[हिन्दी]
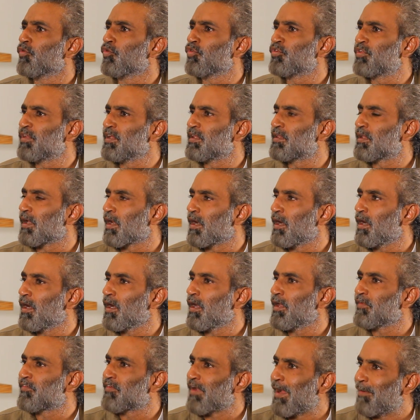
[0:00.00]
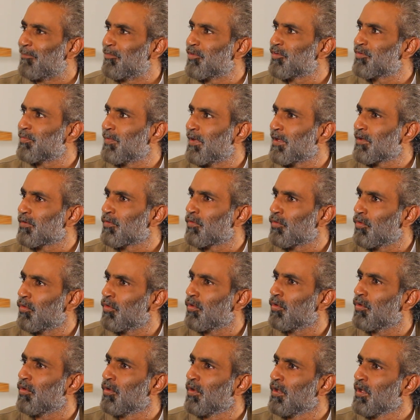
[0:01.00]
उसी तरह इस्टेबलिशमेंट को
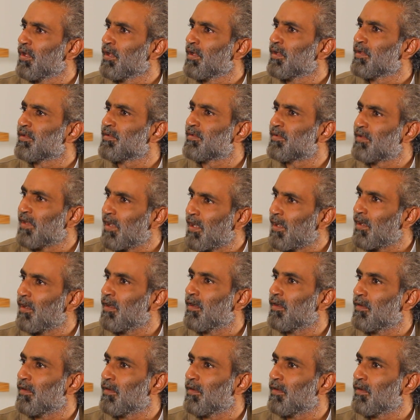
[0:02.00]
या